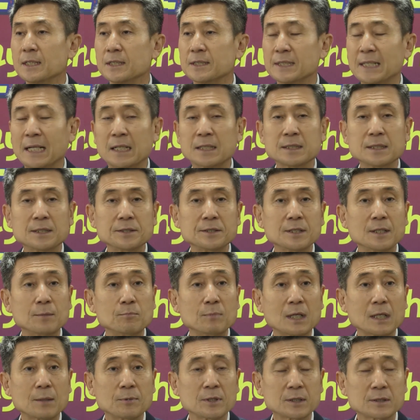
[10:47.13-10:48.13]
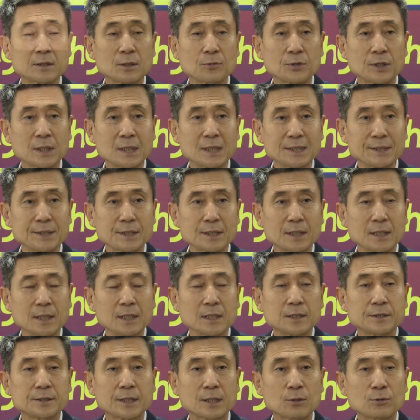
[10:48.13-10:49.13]
작년 연말부터 우리는
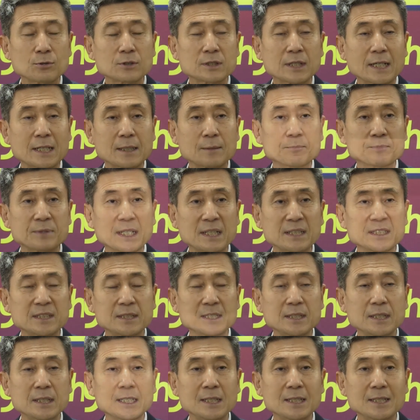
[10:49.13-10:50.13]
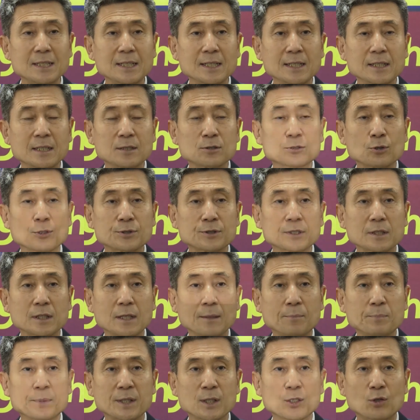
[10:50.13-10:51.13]
새로운 산업단지
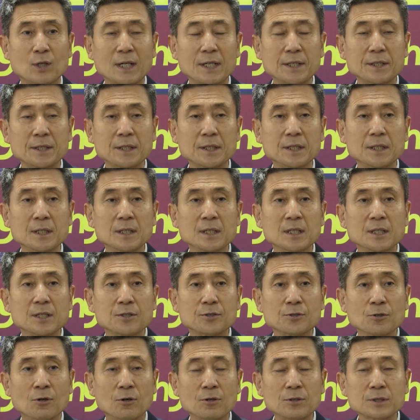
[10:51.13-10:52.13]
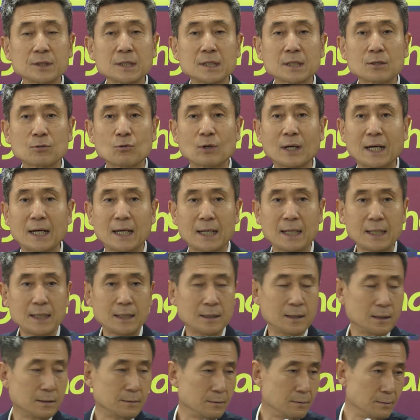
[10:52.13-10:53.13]
조성에 필요한
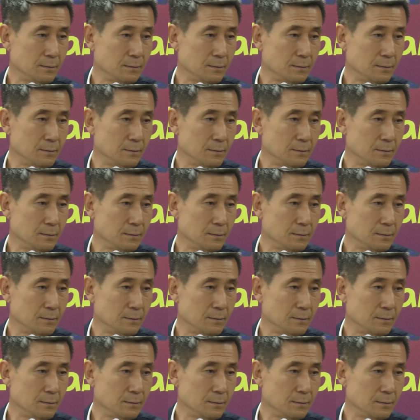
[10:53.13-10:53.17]
용역과